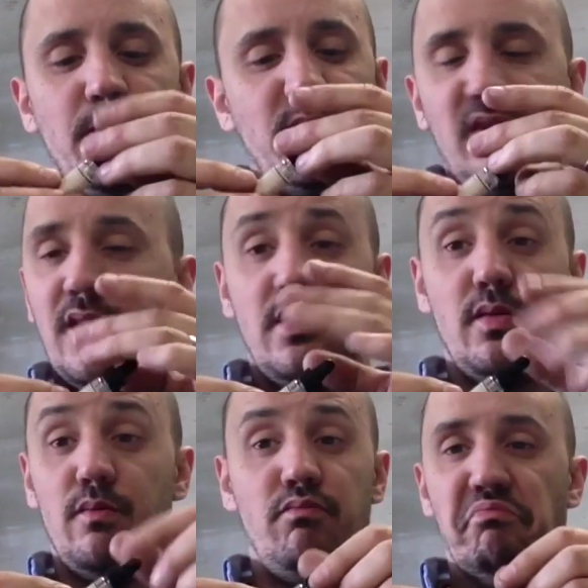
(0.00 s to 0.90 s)
C'est euh,
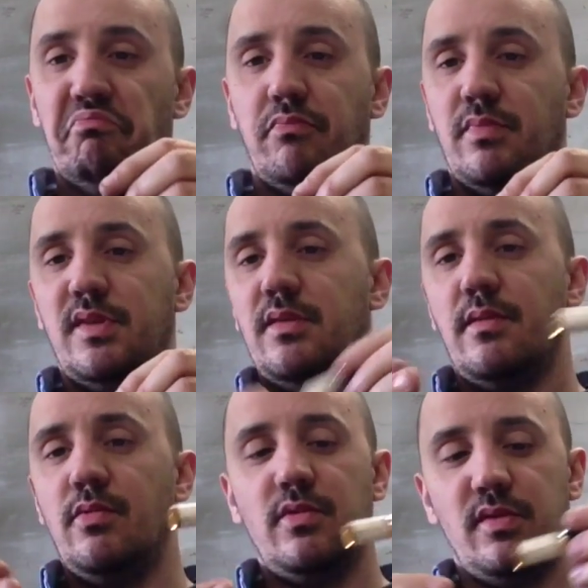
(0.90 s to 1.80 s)

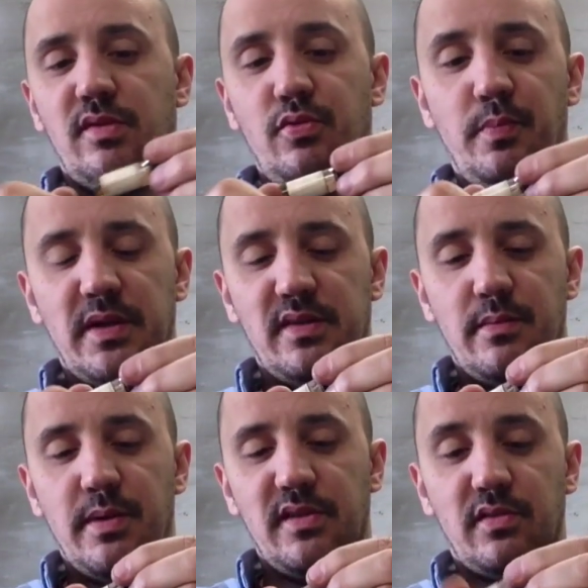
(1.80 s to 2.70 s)
vraiment super
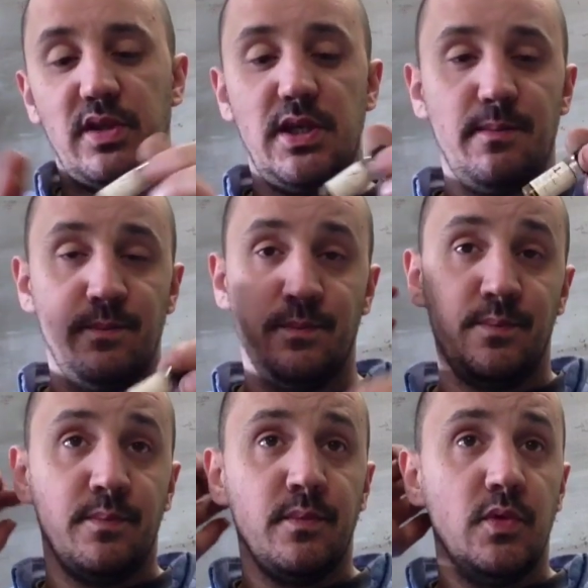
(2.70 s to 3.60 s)
sympa à sentir.
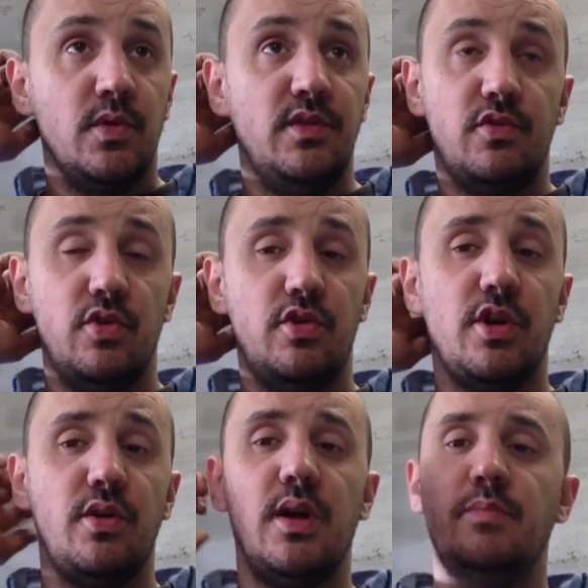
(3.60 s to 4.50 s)
Au niveau de l'odeur
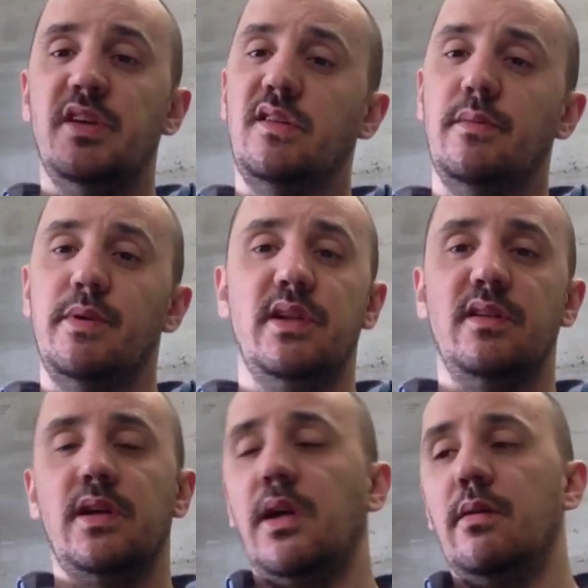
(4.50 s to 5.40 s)
dans la pièce, c'est pas
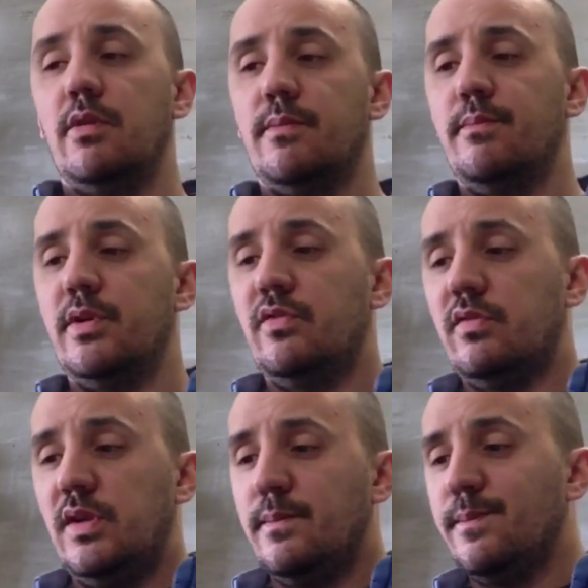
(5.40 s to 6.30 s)
désagréable, pas de
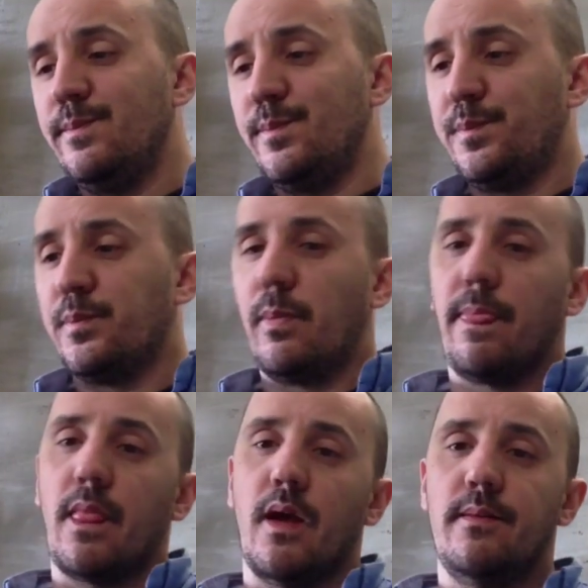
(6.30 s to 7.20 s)
souci
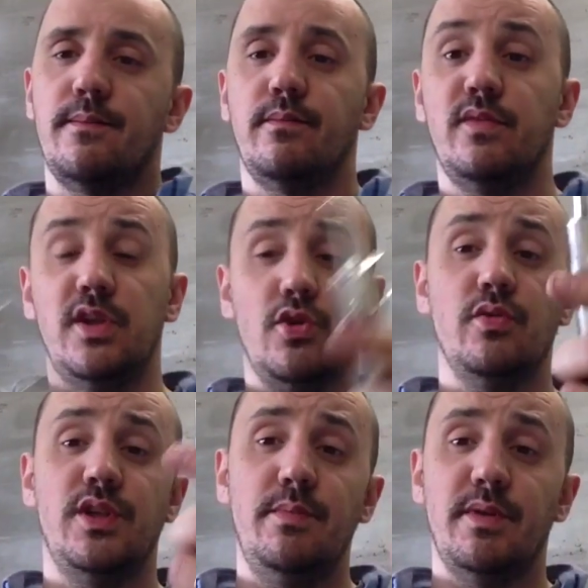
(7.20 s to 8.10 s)
ça je
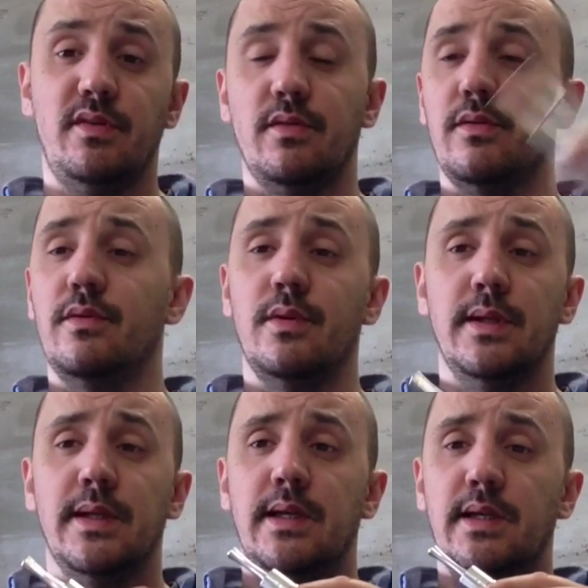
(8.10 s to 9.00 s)
le dis parce que
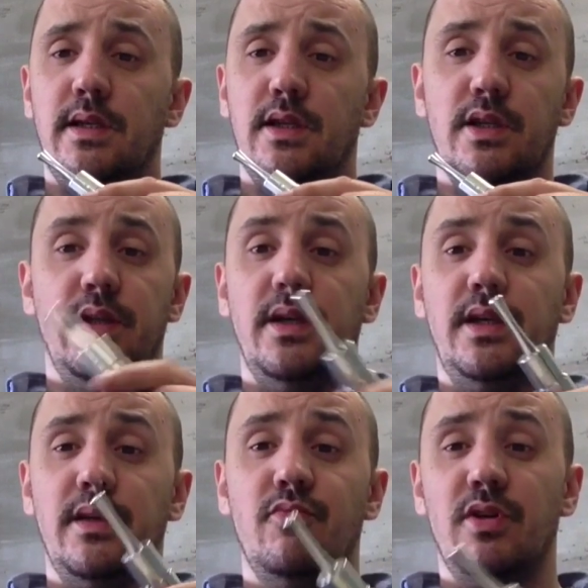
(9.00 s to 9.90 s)
j'ai des
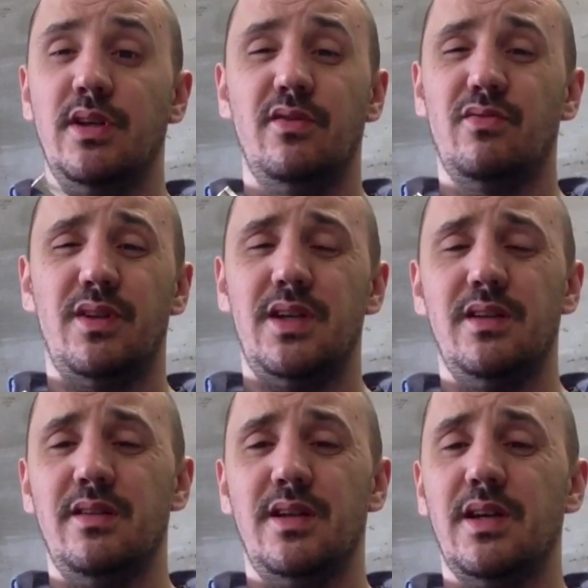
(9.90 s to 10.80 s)
liquides moi qui sont très
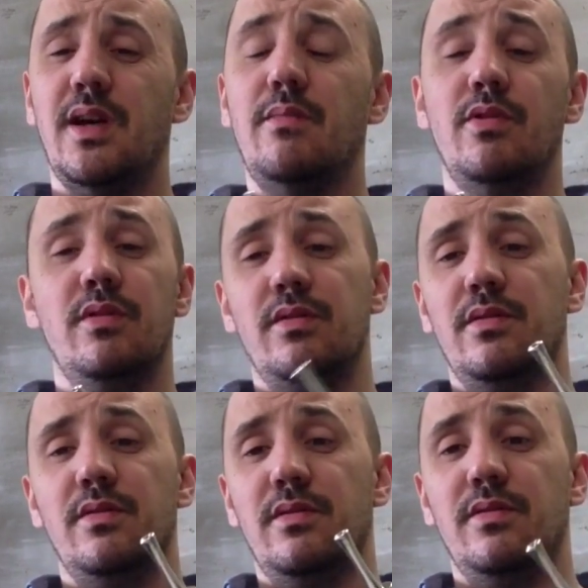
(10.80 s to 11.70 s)
désagréables.
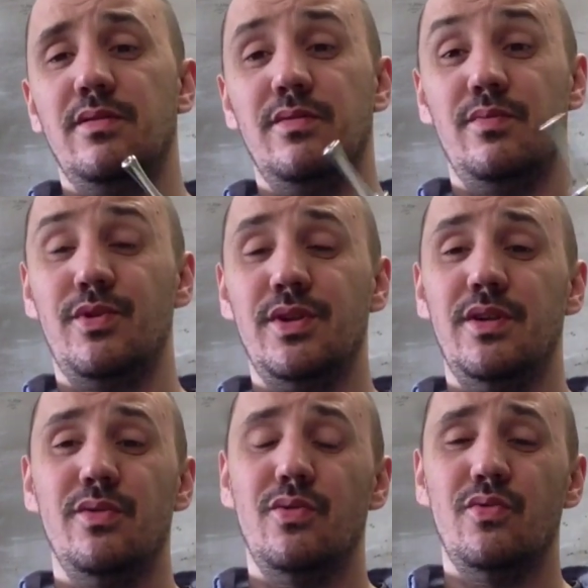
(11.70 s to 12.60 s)
Euh, prenez
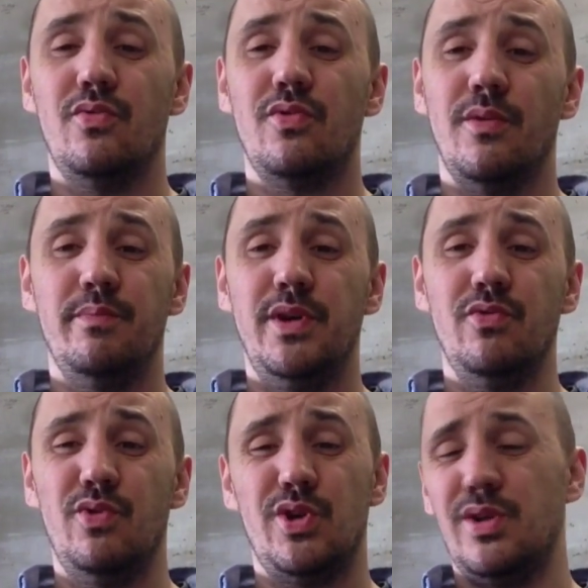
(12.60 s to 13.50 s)
le ou Grumpy
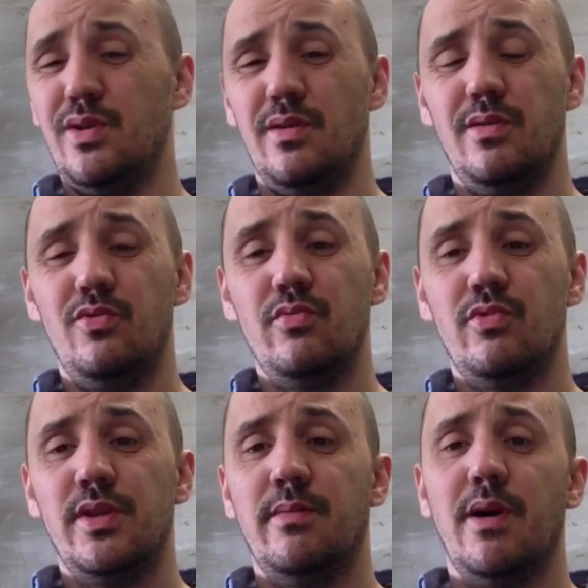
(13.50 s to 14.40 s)
Hooch et tout le
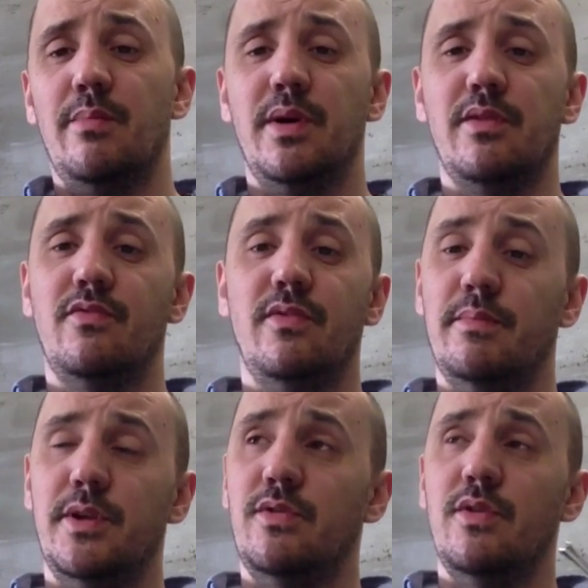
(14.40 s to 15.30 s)
monde n'aimera pas que vous
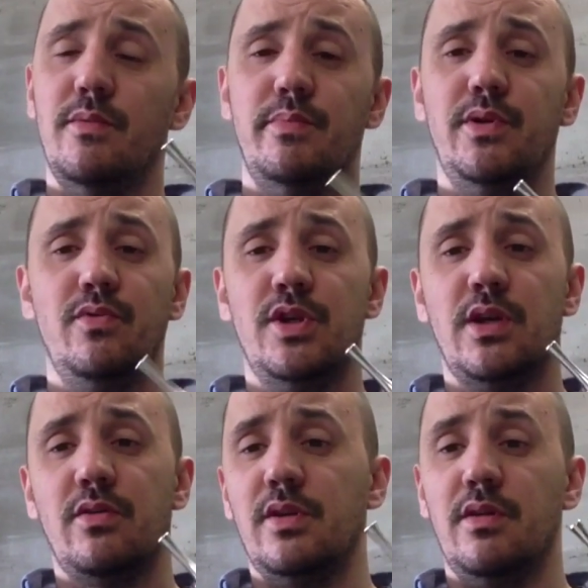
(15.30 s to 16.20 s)
papiez du Grumpy Hooch à
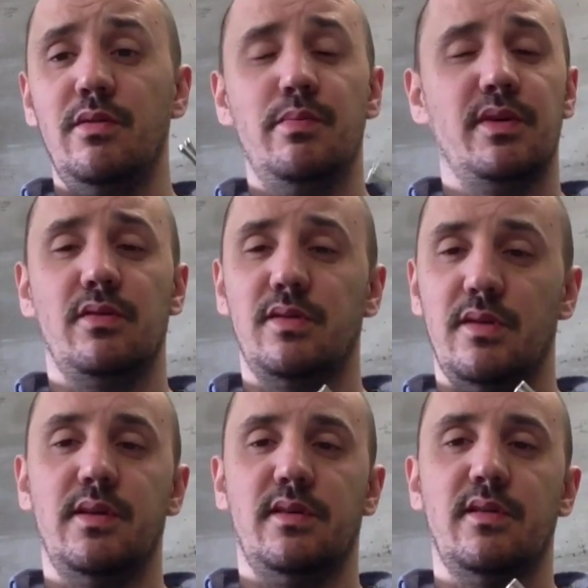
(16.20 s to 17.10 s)
côté de lui parce que c'est
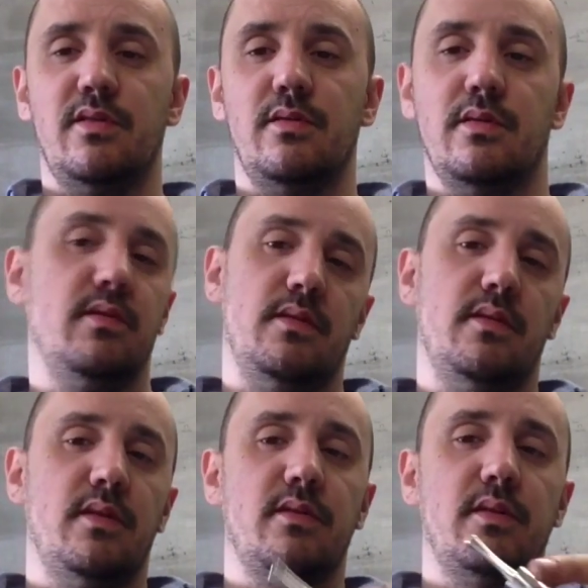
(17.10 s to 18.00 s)
vrai que ça sent,
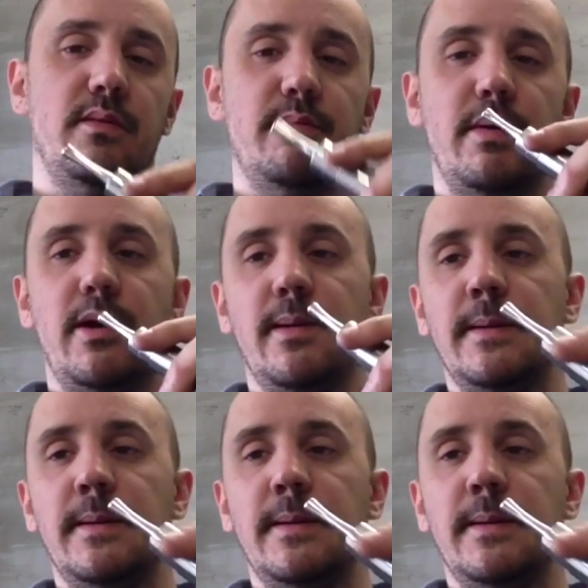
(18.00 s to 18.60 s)
ça sent quand même pas mal.